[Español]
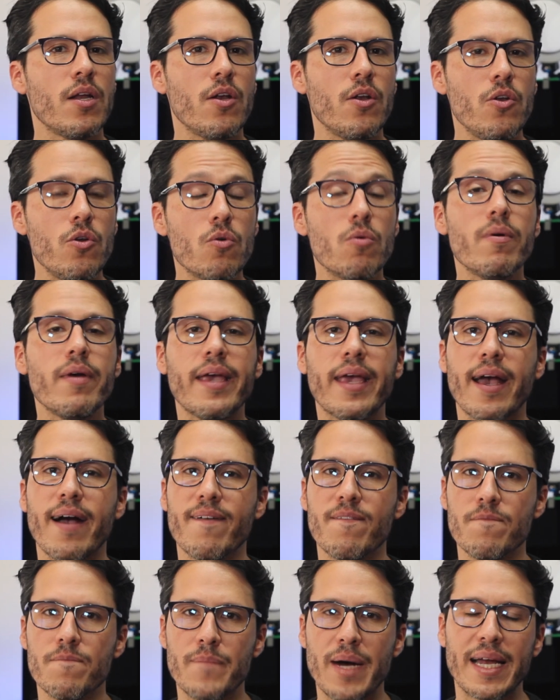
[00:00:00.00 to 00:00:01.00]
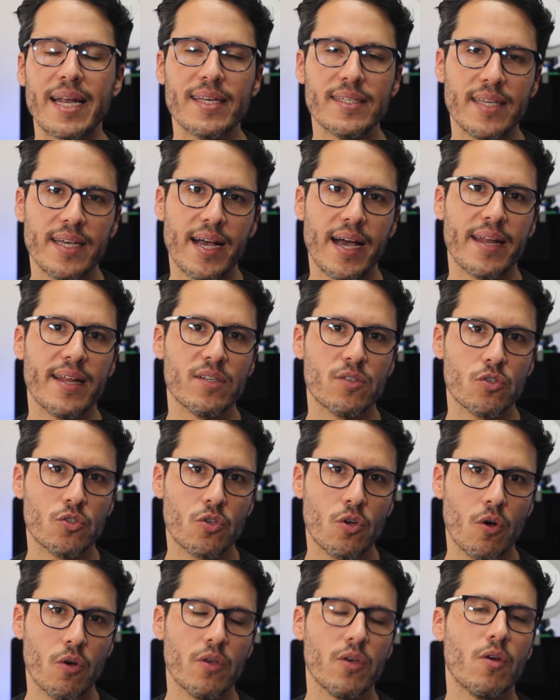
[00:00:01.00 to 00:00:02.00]
nunca van a llegar estos
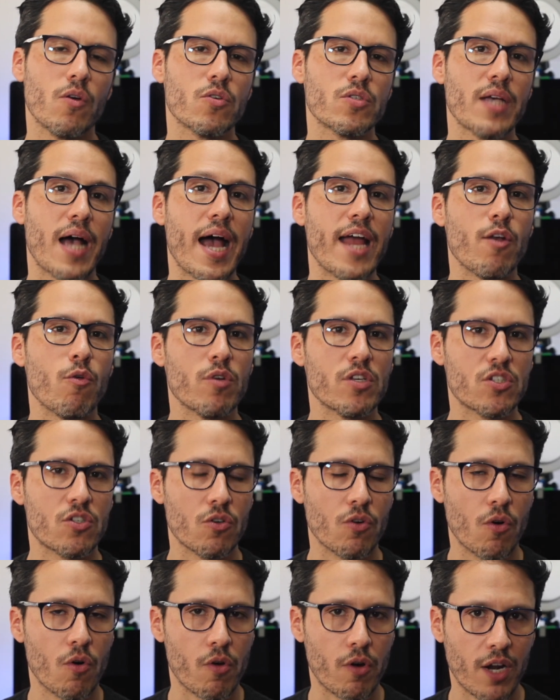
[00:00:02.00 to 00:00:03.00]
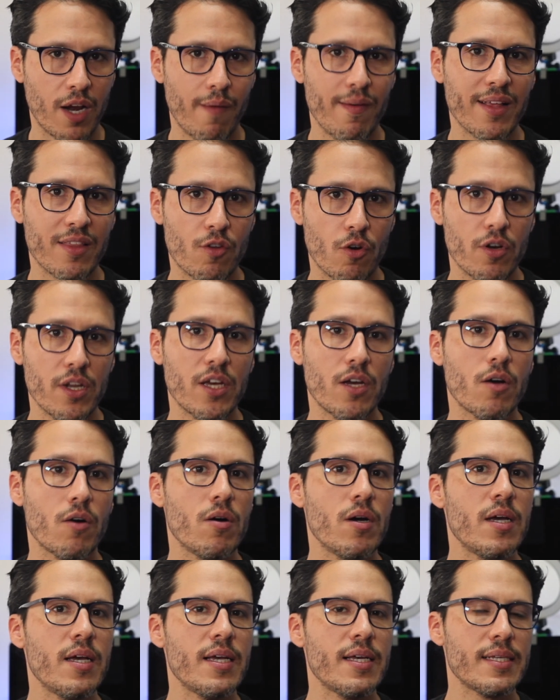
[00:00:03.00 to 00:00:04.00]
códigos a nuestro correo electrónico,